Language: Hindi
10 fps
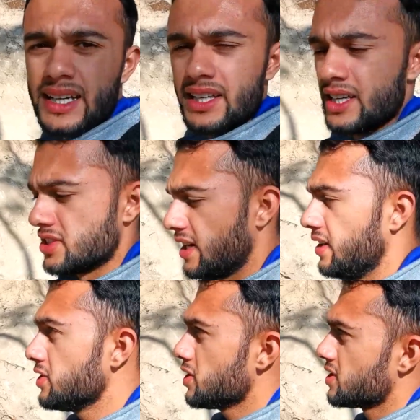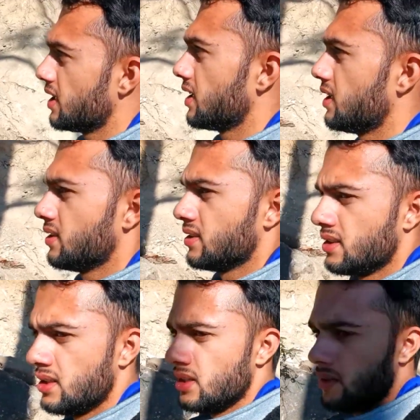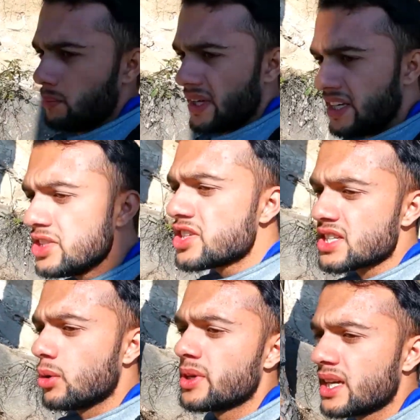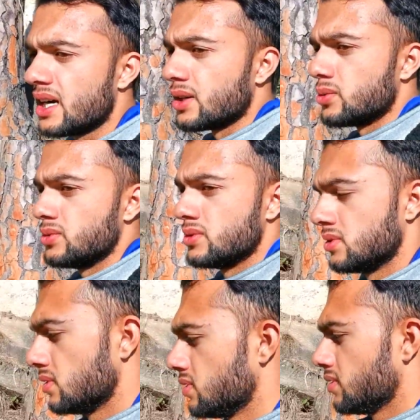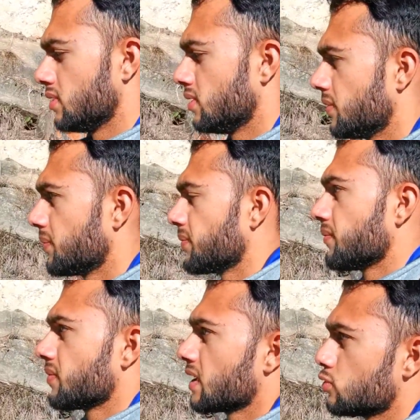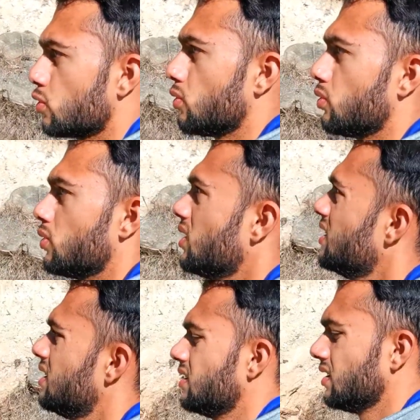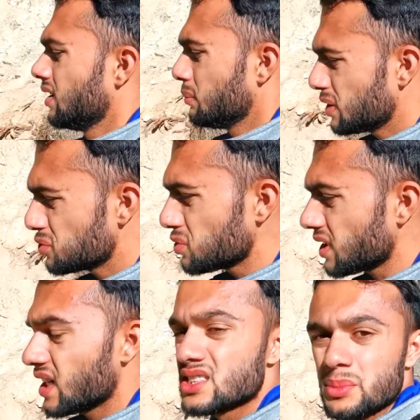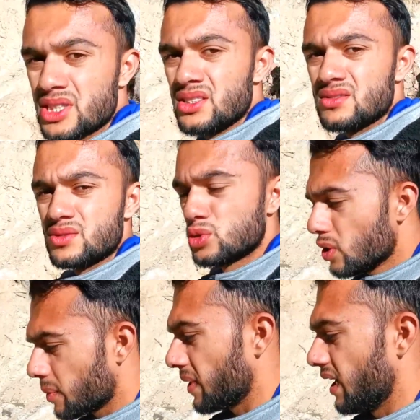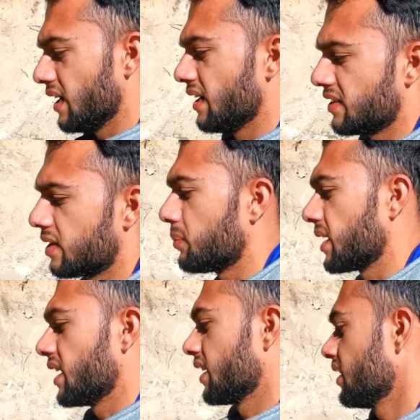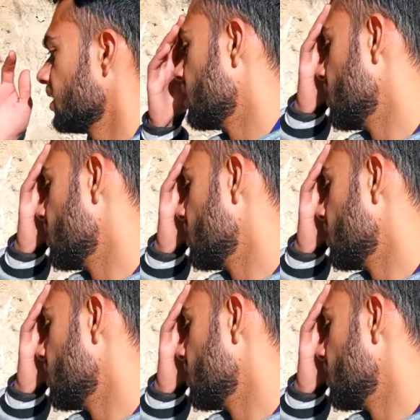क्या किया जाए नीचे जाए मैं नीचे जाऊँ अभी क्या करूँ तो फिर सोचा कि यार जब इतनी टूर पे आए हैं ट्रिप पे आए हैं